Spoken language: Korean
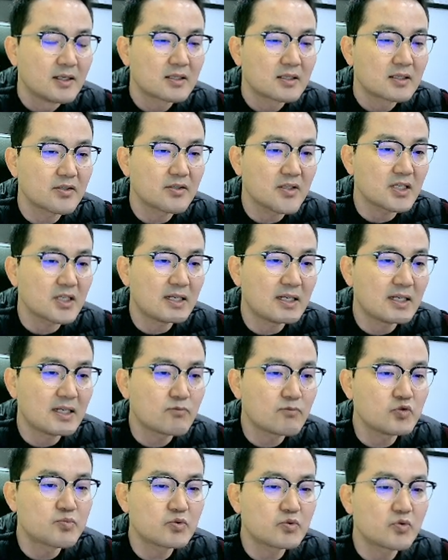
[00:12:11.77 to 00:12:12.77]
덕양
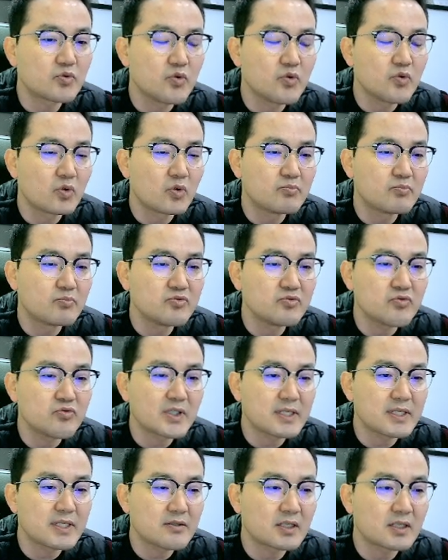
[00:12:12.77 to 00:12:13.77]
남구 북구로 분구가
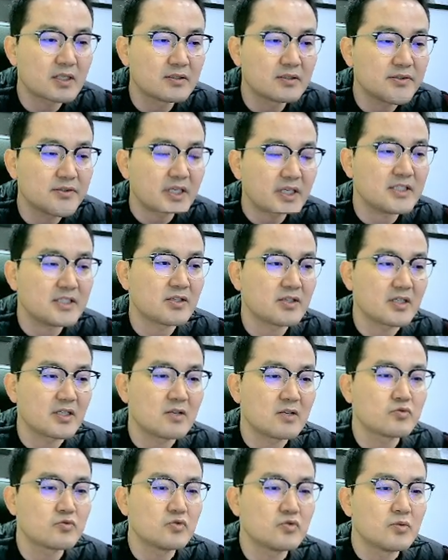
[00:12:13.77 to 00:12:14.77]
될 것 같은데 이
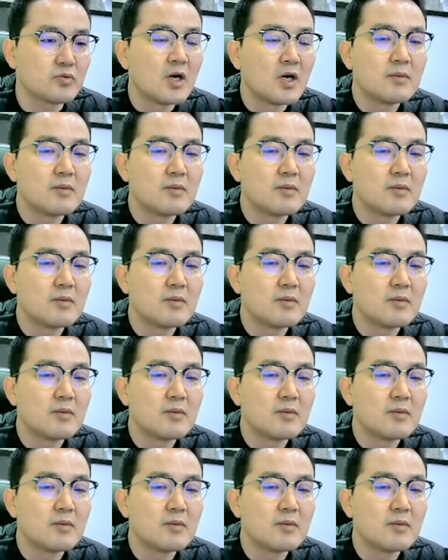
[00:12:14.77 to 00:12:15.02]
덕양구